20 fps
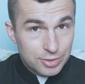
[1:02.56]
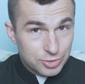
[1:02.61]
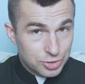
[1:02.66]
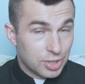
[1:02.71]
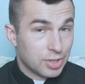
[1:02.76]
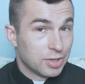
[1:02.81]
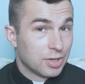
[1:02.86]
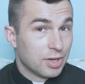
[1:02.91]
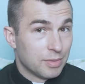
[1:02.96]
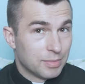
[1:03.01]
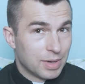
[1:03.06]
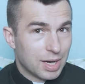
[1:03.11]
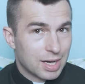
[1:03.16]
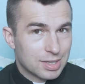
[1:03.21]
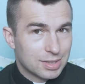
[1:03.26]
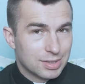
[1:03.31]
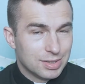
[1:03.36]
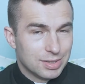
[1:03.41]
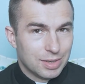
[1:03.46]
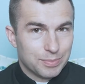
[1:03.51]
Dzięki
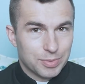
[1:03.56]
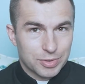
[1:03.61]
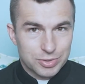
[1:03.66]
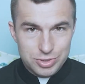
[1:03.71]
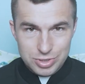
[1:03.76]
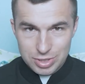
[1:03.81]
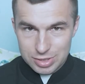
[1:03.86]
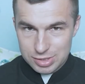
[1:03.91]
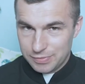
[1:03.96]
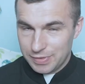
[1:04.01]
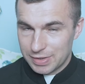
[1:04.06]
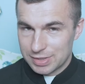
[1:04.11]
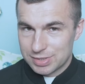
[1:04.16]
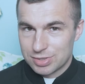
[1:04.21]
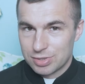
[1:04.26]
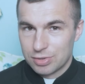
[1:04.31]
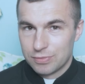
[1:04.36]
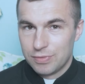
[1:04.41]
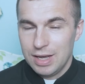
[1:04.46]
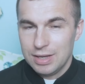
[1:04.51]
Maryi podczas
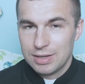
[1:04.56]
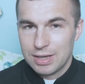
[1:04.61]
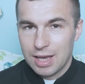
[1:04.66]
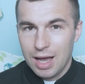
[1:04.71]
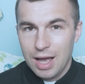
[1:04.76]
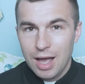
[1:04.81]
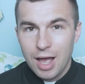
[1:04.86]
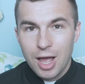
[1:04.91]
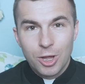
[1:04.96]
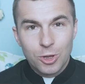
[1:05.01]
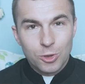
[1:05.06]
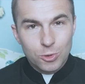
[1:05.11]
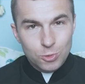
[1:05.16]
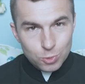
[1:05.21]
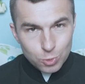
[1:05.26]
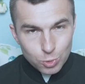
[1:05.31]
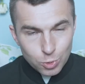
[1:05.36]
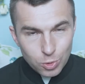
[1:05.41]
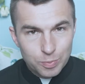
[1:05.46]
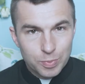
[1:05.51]
zwiastowania
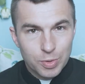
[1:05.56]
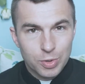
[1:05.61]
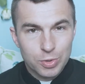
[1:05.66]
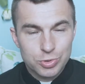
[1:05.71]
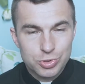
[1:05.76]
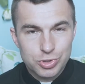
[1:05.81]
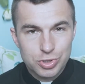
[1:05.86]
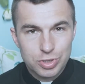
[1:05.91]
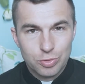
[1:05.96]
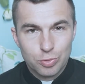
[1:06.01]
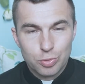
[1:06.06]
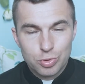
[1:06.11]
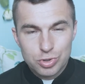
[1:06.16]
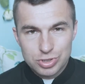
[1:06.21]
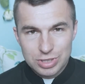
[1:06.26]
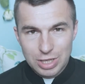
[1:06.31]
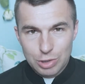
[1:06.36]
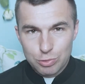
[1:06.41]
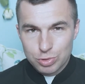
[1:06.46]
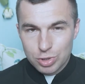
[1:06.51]
Duch Boży
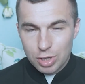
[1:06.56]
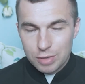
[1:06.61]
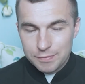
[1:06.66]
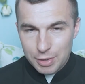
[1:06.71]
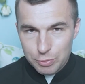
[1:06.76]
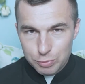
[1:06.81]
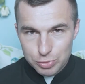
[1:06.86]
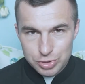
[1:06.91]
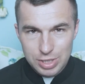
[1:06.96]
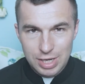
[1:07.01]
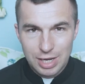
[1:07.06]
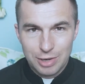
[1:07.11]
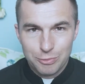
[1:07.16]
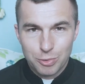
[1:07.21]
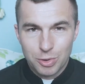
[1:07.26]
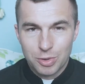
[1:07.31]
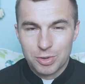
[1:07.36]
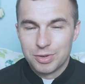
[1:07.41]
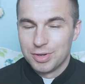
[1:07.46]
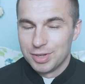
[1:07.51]
ukształtował
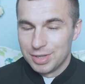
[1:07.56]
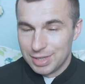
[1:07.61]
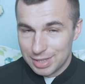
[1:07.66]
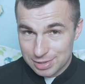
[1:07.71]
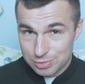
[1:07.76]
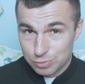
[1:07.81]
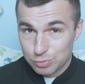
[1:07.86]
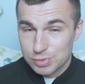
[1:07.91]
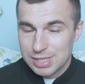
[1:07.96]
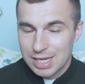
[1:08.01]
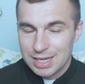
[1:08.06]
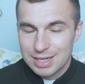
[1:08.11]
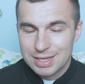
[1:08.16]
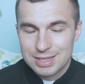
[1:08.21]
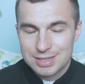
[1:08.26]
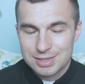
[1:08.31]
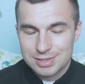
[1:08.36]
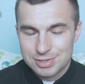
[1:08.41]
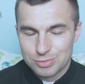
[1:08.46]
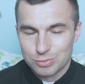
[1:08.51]
ciało Jezusa
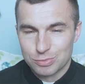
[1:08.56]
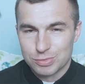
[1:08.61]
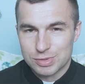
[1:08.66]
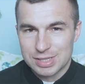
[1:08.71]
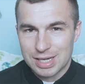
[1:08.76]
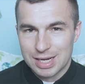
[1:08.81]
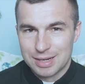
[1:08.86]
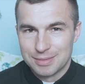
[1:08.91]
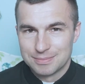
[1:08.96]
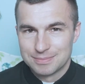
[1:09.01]
Chrystusa.